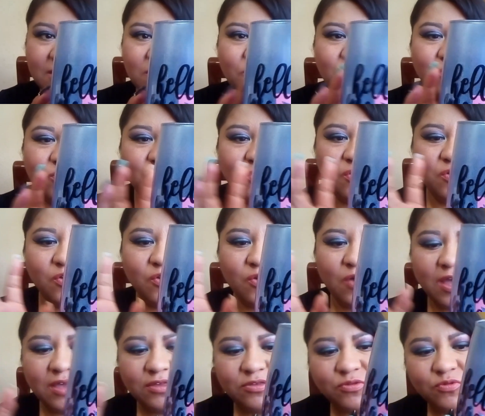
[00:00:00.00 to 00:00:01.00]
Es en un
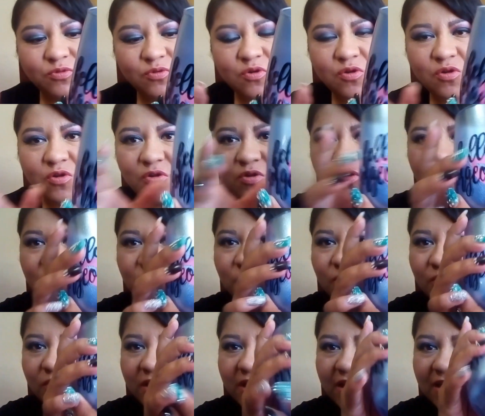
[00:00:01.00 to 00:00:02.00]
tono azul
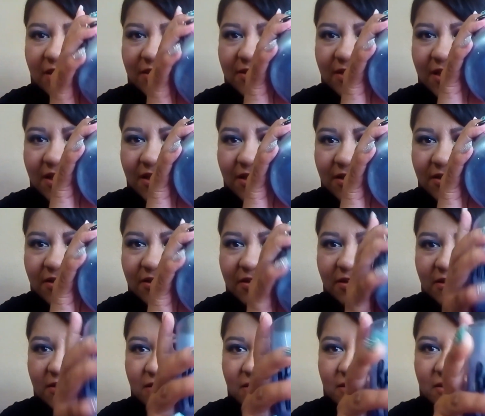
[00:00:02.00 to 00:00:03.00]
turquesa.
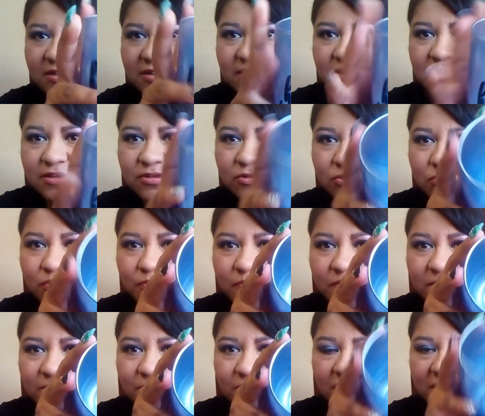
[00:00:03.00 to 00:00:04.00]

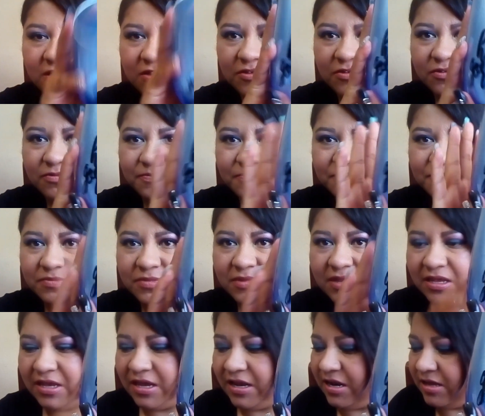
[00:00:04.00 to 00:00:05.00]
Súper bonito.
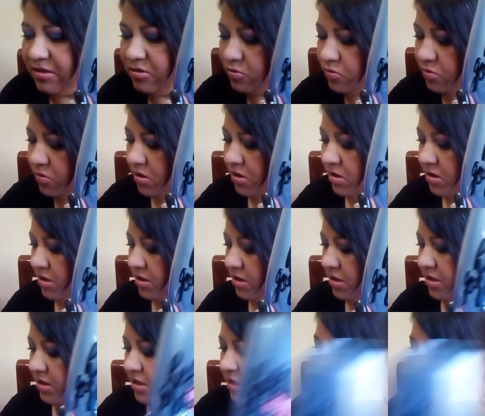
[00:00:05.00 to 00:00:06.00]
En azul.
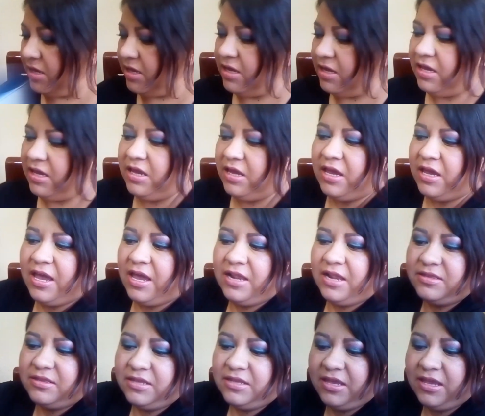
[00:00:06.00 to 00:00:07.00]
Y
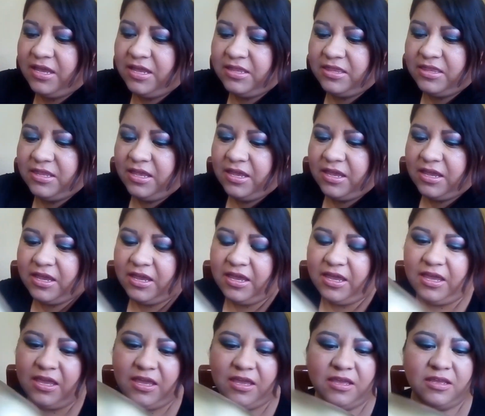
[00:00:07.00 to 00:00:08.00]
el siguiente
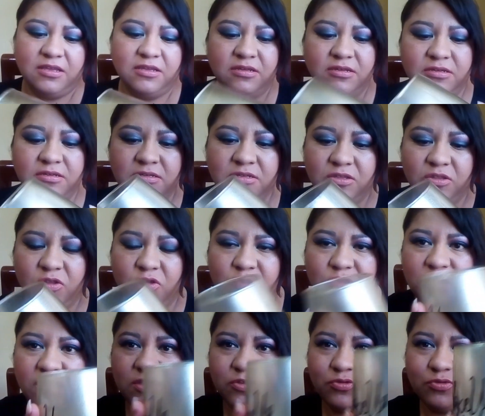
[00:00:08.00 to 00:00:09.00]
que,
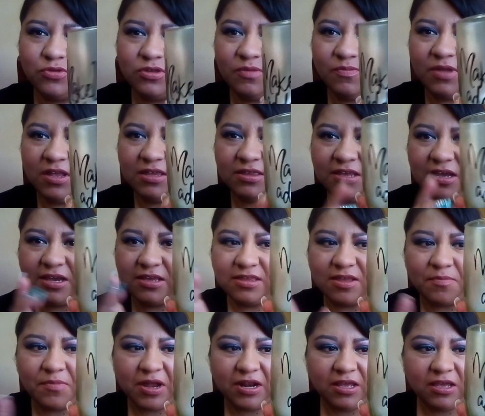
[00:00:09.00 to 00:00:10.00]
no sé, Susi me decía que
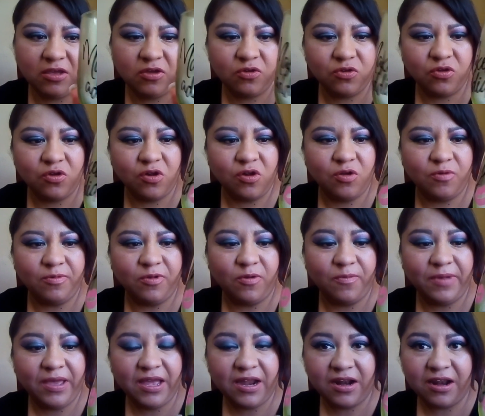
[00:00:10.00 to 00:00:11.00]
es amarillo. Yo lo
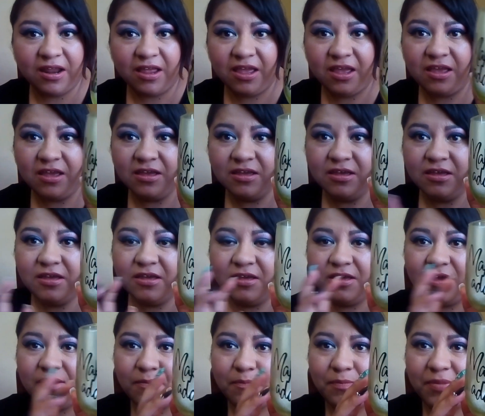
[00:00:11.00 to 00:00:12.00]
veo verde.
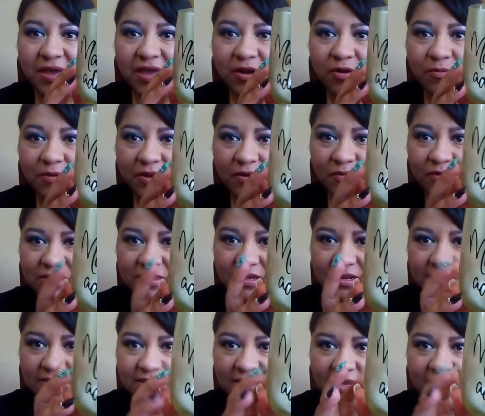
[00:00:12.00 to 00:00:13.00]
Pero bueno, es
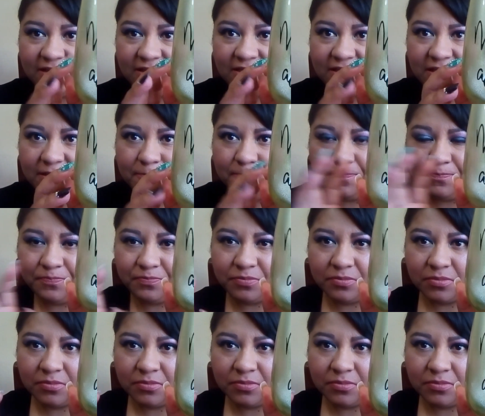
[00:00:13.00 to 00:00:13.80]
el siguiente.